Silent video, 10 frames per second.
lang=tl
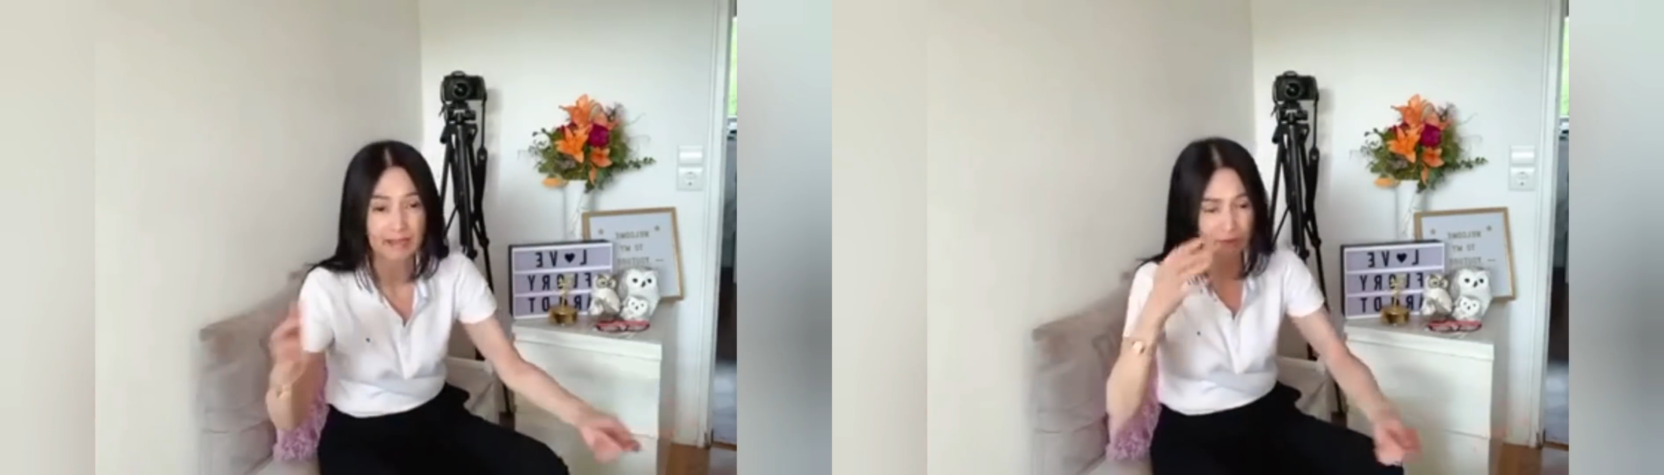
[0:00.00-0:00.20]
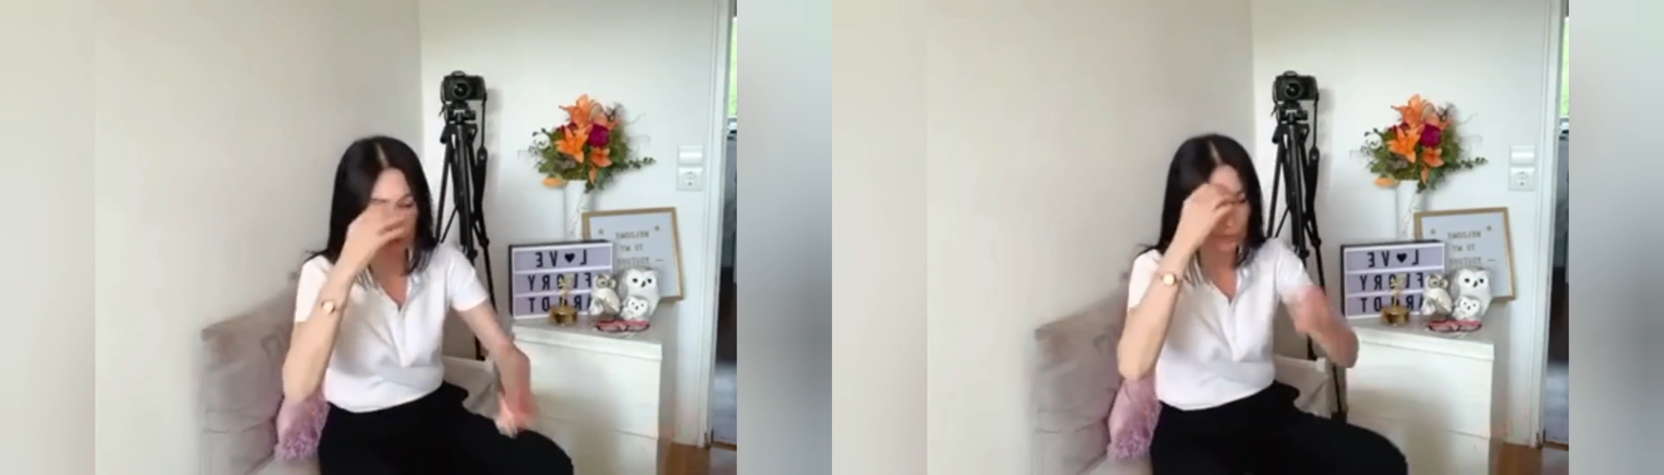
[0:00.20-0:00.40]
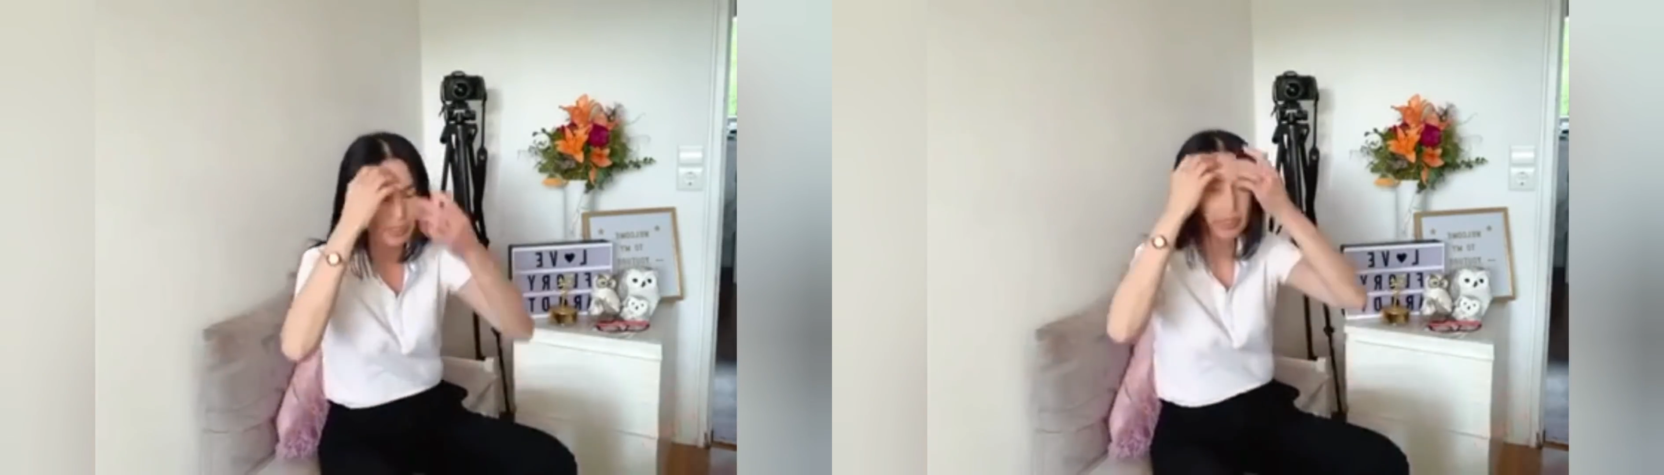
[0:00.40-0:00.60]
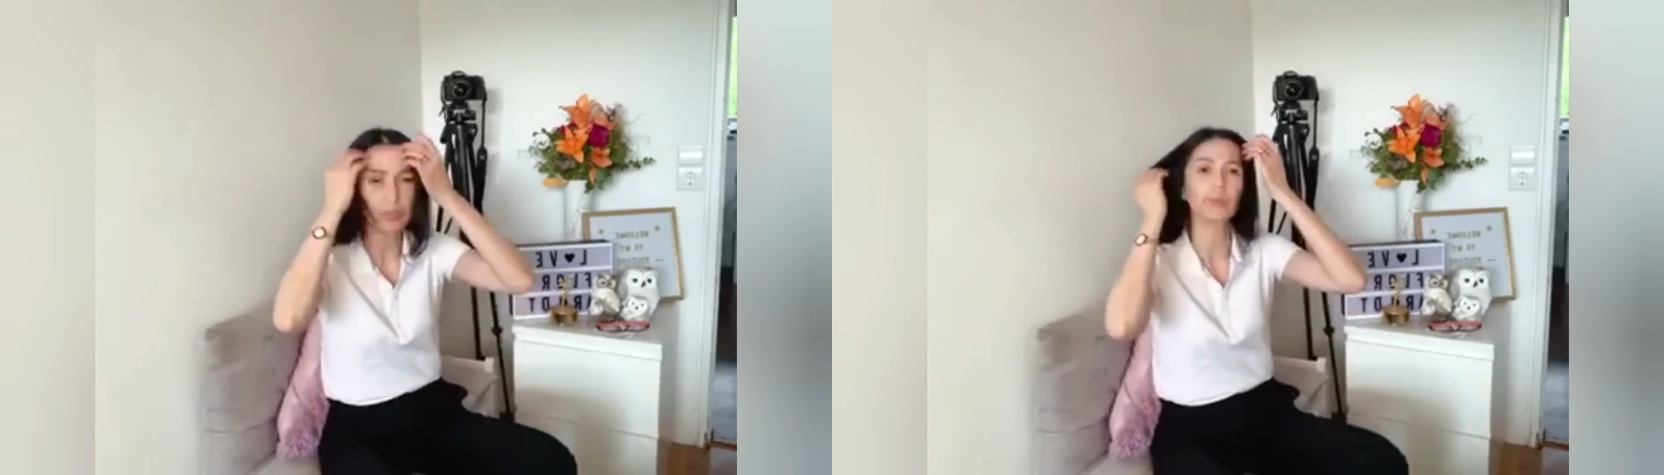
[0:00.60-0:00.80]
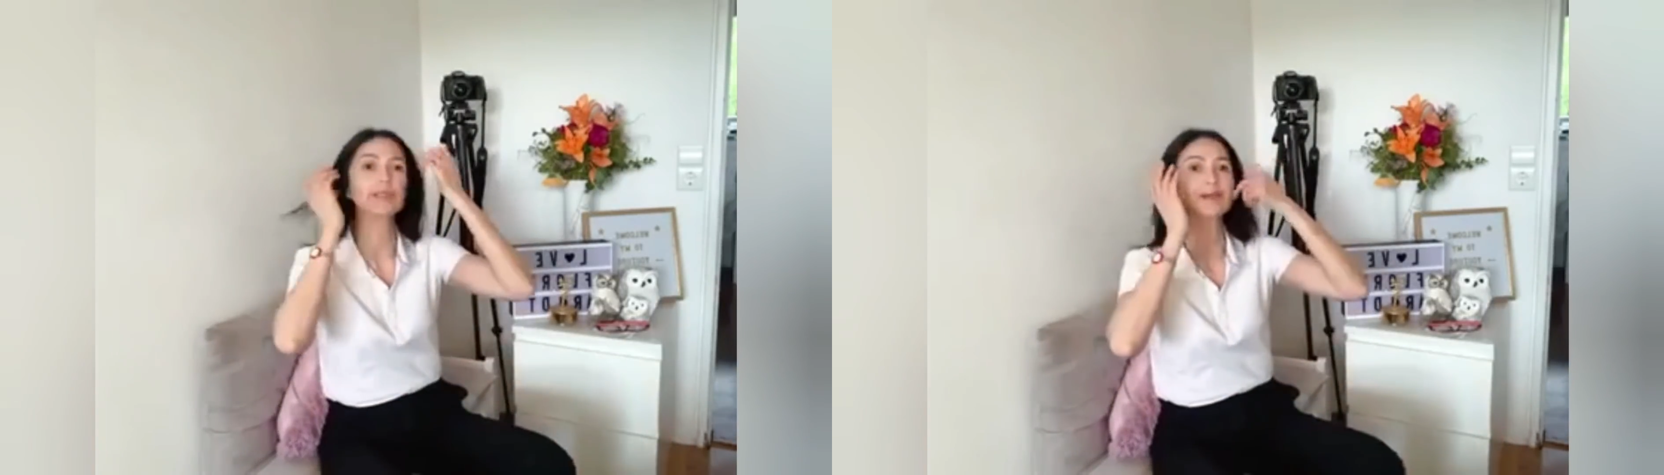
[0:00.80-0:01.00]
so hindi ko
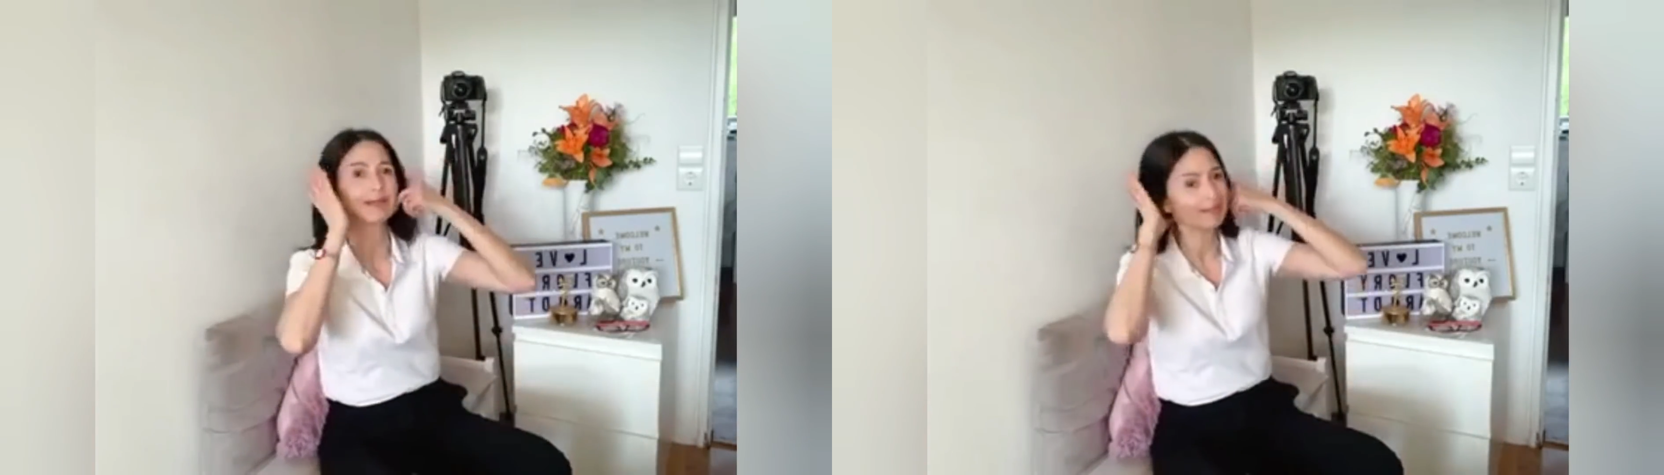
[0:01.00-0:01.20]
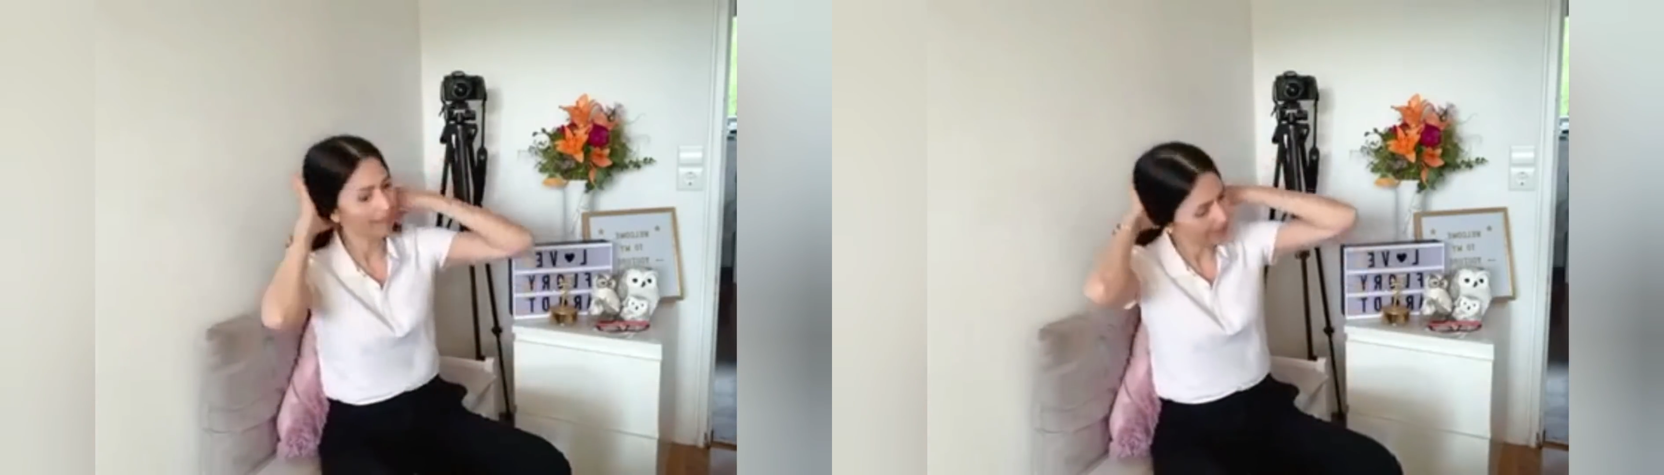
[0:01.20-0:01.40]
pa siya kailangan